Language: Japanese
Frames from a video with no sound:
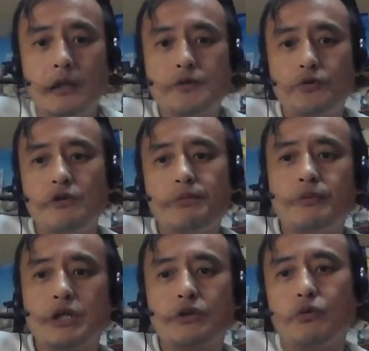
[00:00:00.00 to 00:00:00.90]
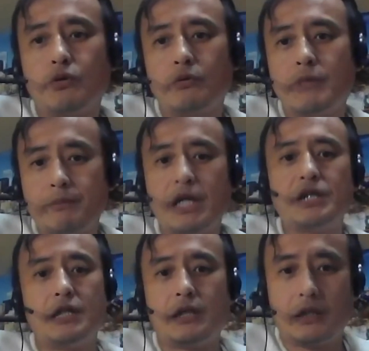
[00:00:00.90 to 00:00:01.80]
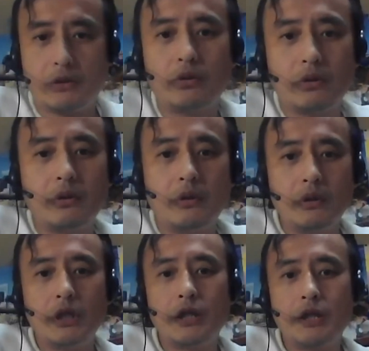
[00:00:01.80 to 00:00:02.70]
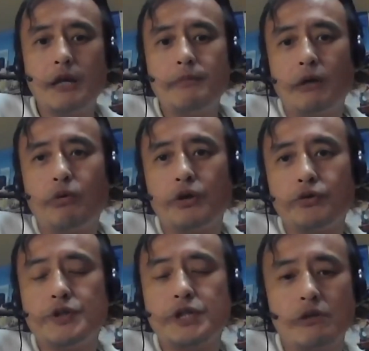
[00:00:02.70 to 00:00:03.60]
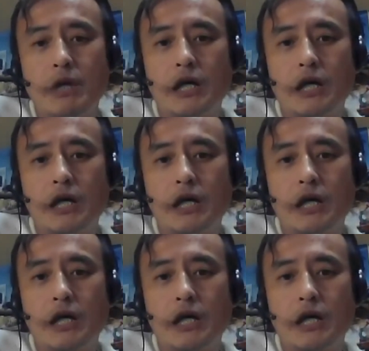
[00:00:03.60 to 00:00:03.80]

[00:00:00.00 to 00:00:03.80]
でそこの部分はちょっと、まあ、いまいちだったと。なんで、まあ、他の人にちゃんと